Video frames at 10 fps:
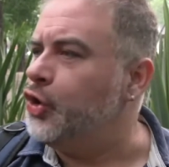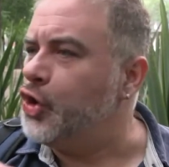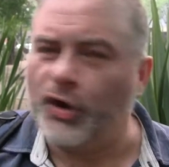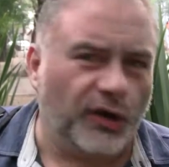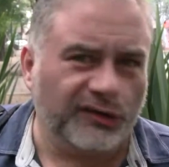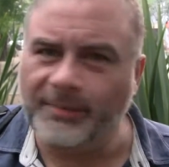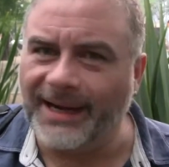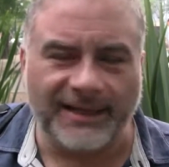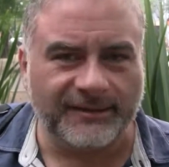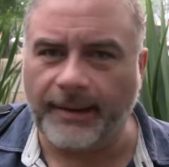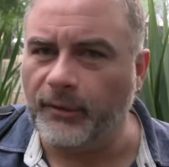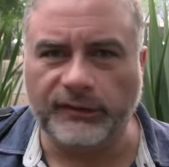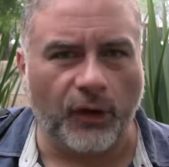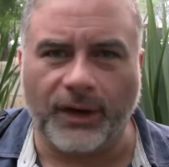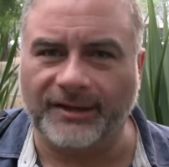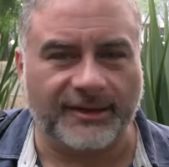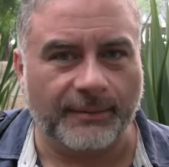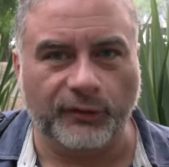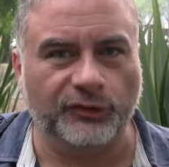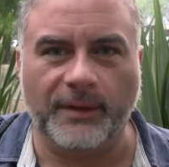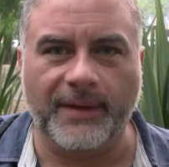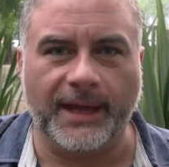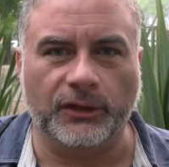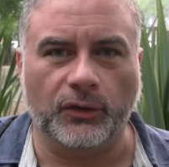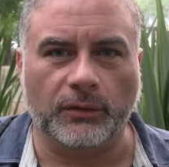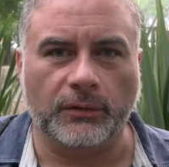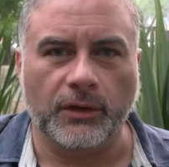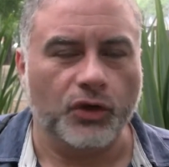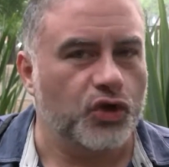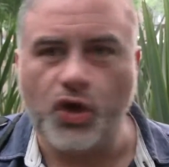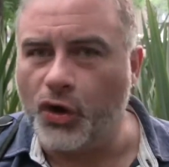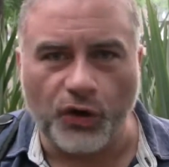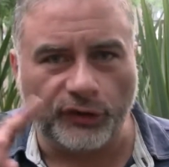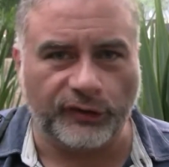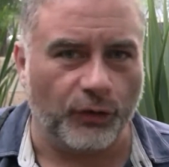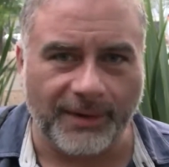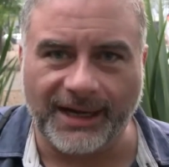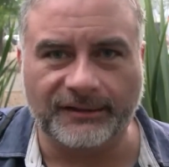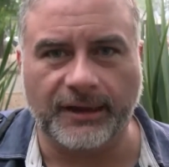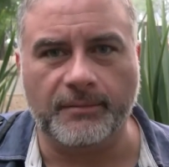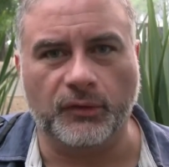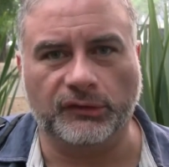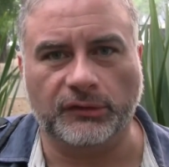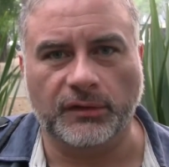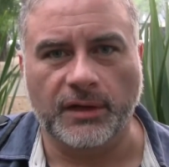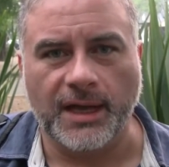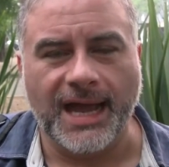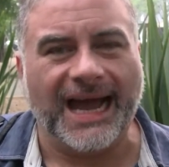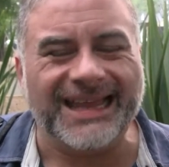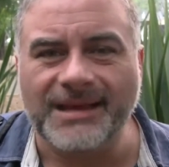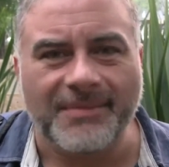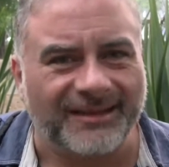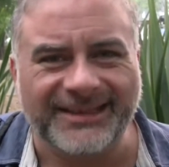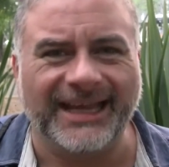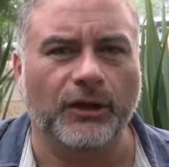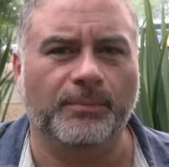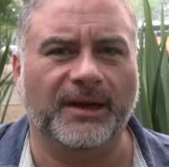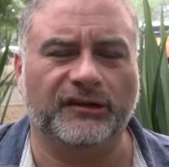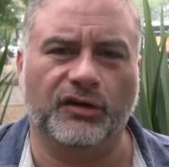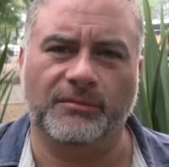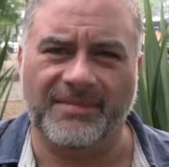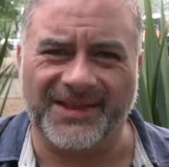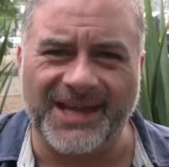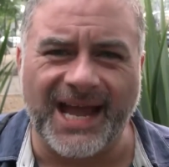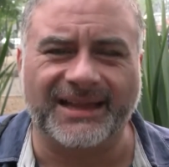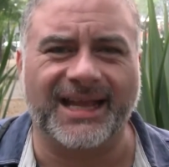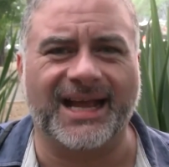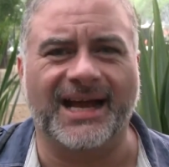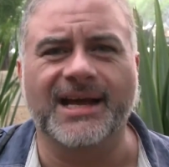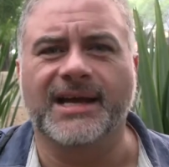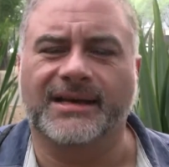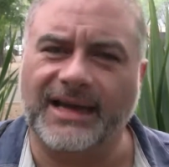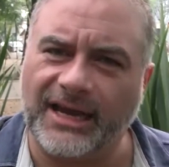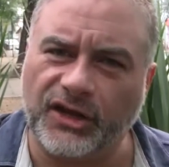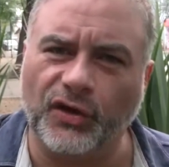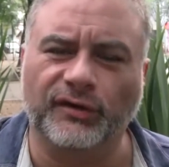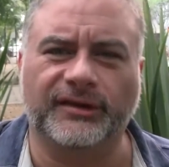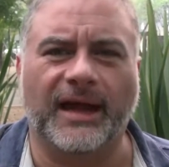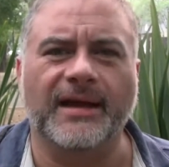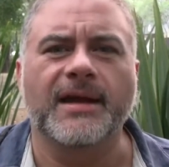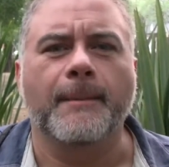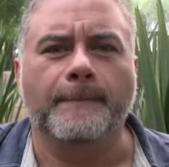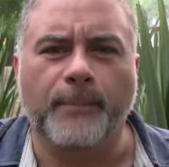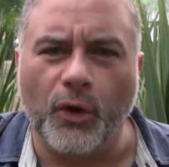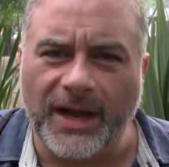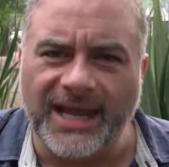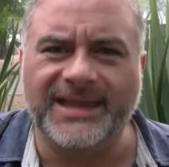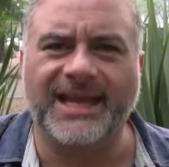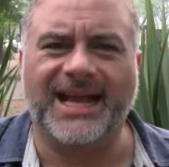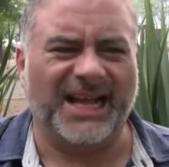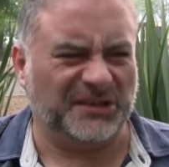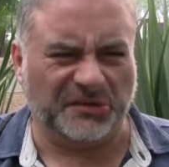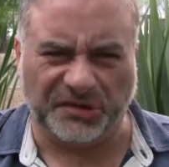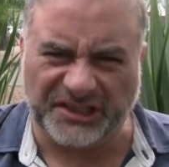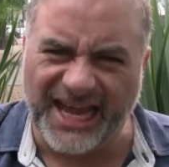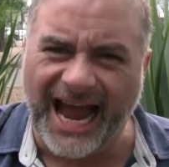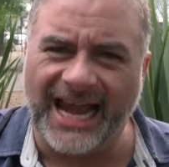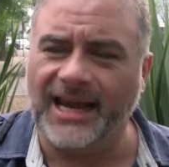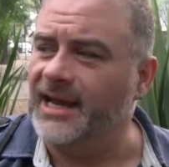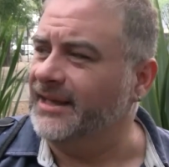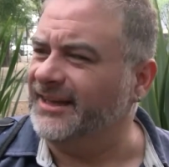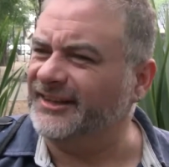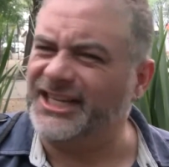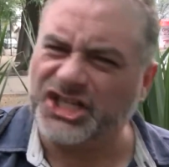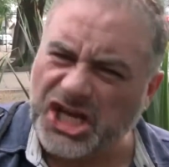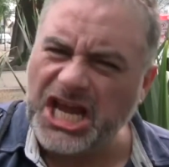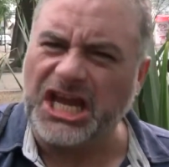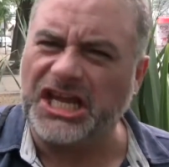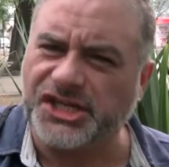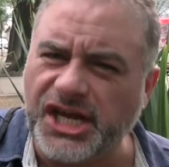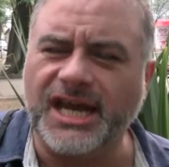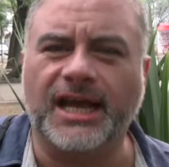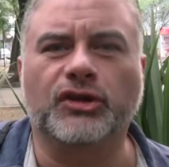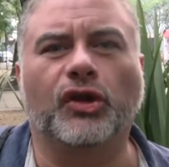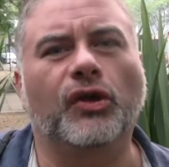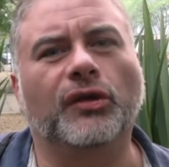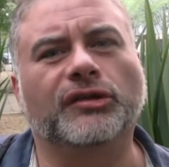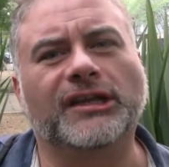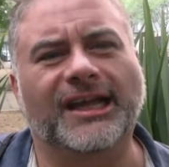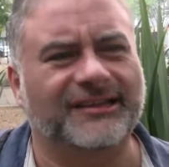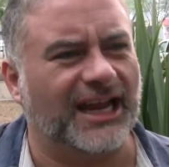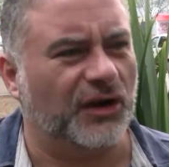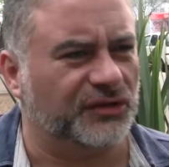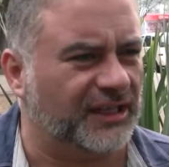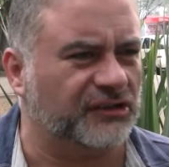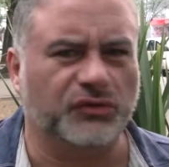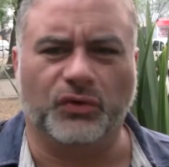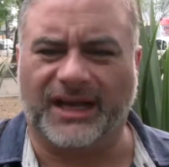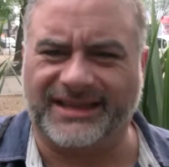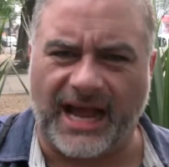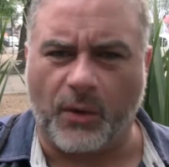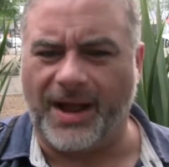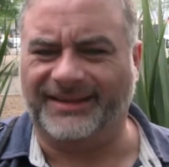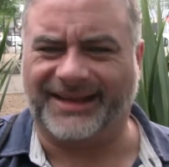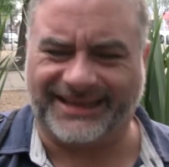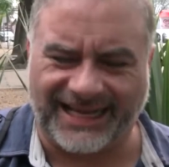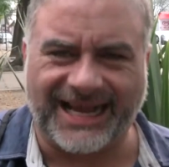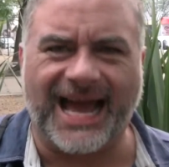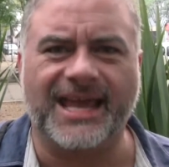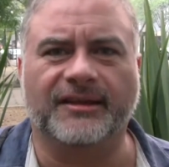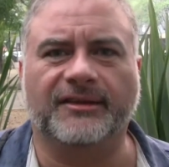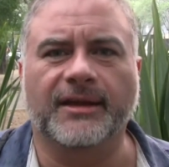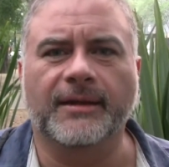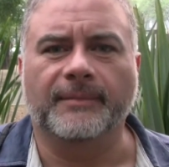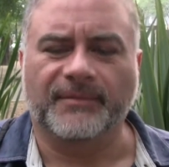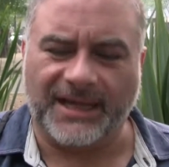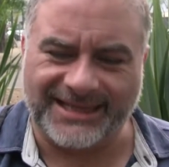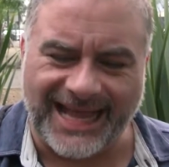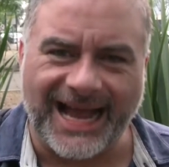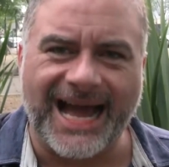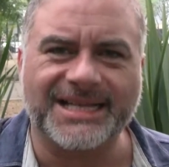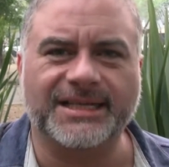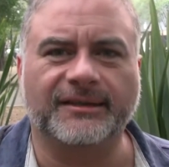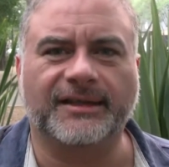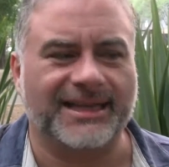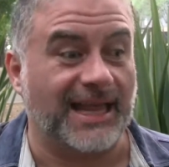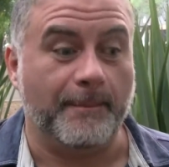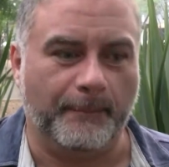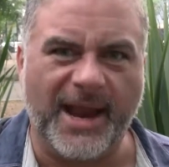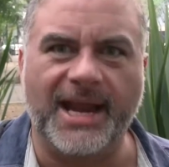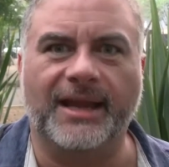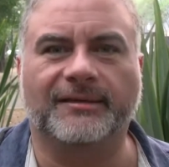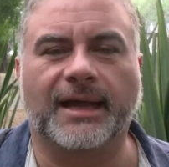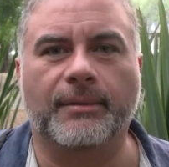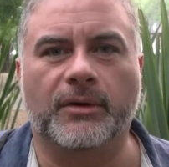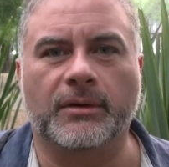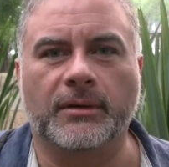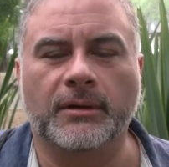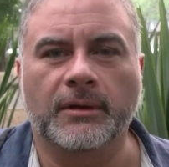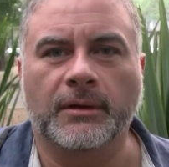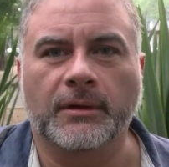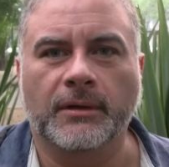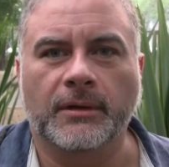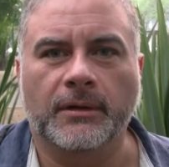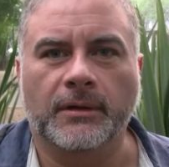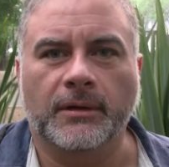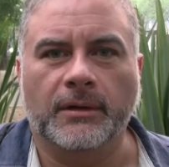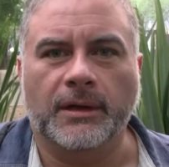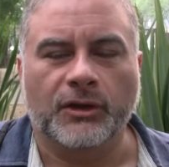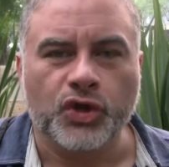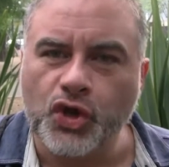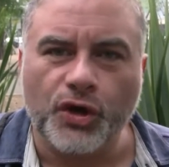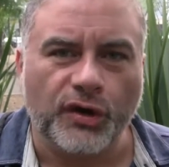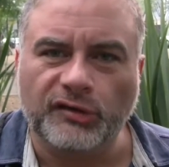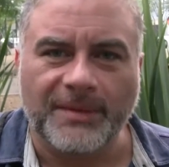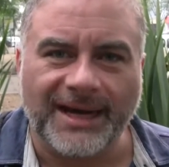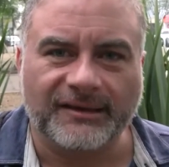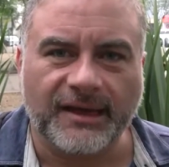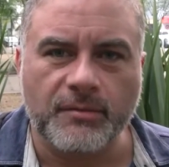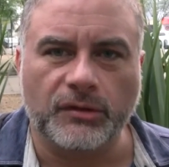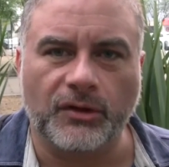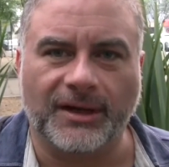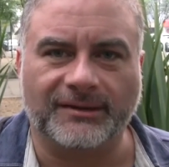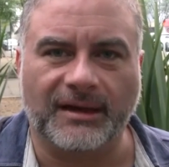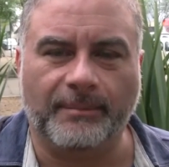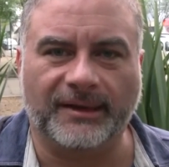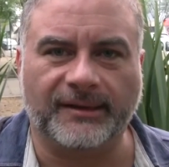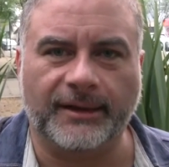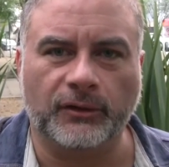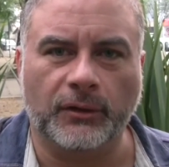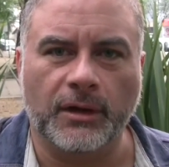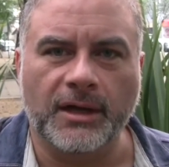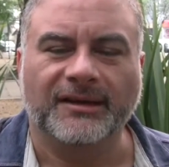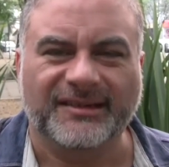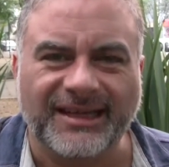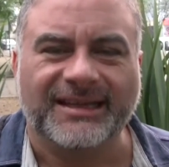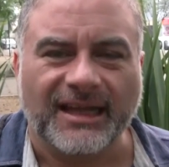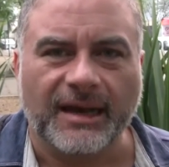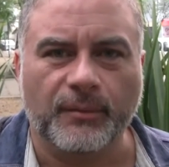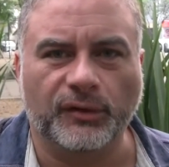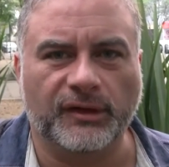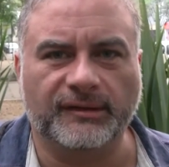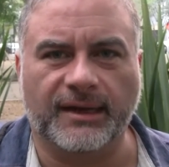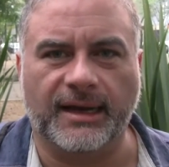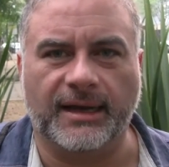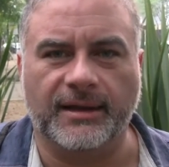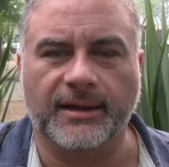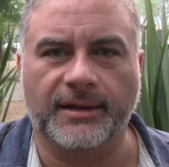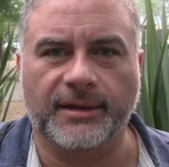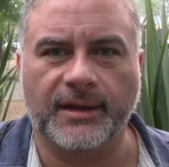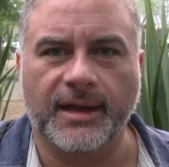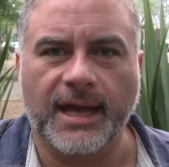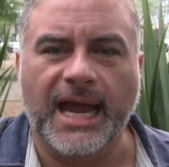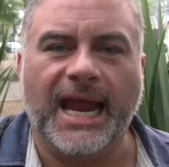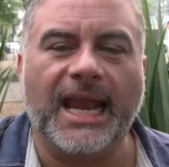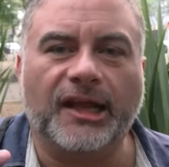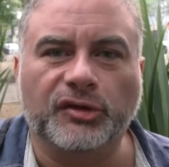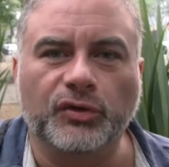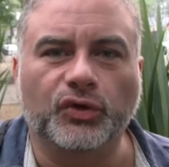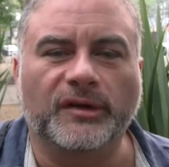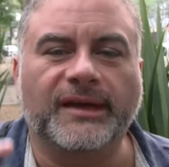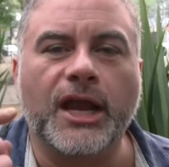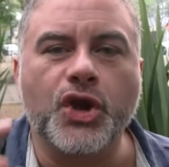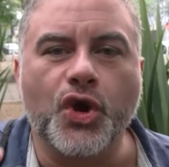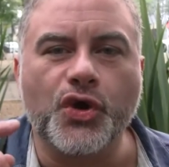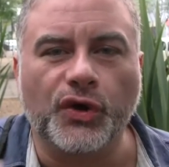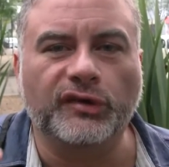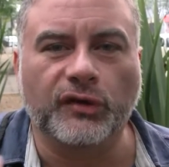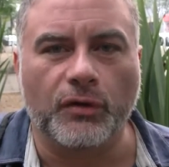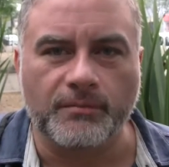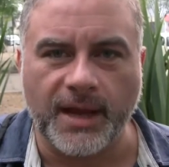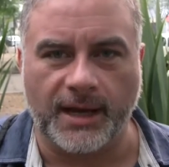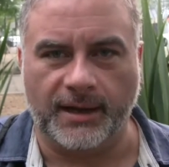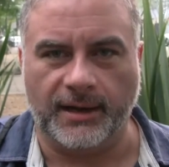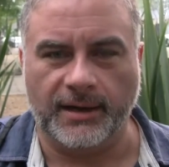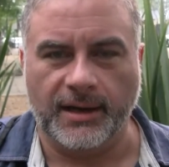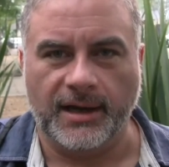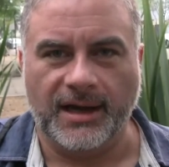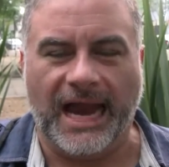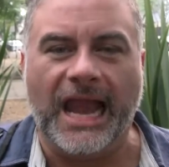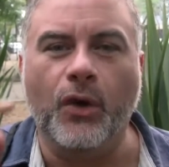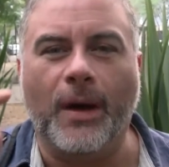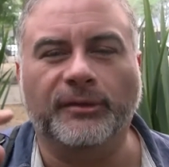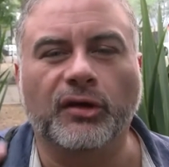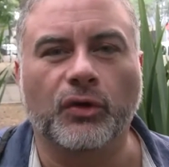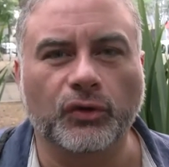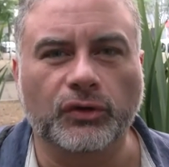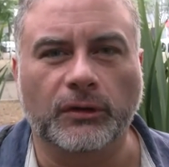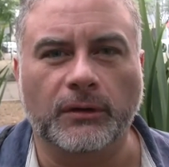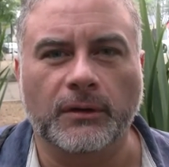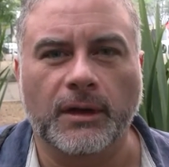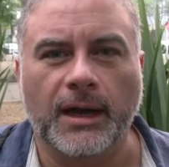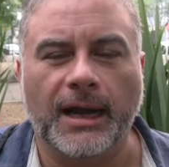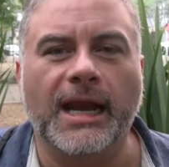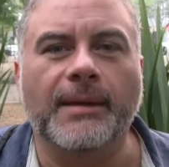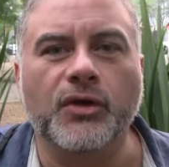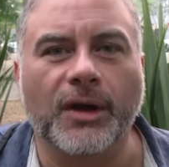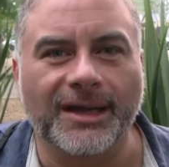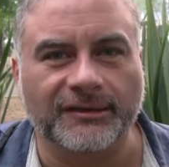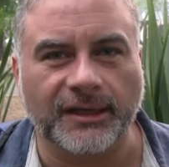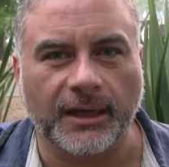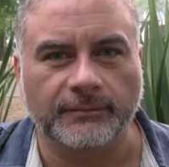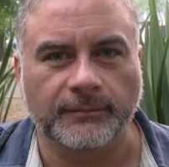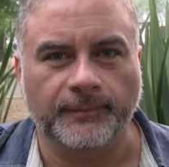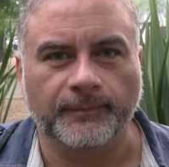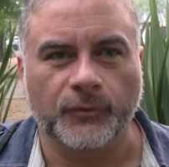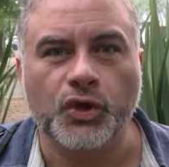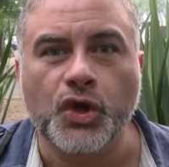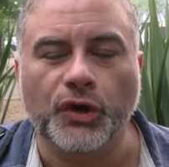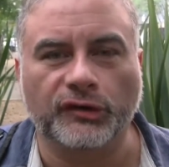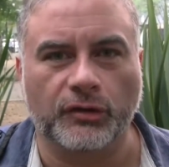No nos merecemos lo que estamos viviendo, no nos lo merecemos. Hay demasiada opresión mediática, religiosa, política, social. están chingue, chingue todos los días. Que no seas tú, que te aguantes, que te calles, que te agaches, que te empines, cabrón. No nos merecemos lo que está pasando si tenemos esa claridad. El asunto es que no nos conviene en lo absoluto la violencia. No nos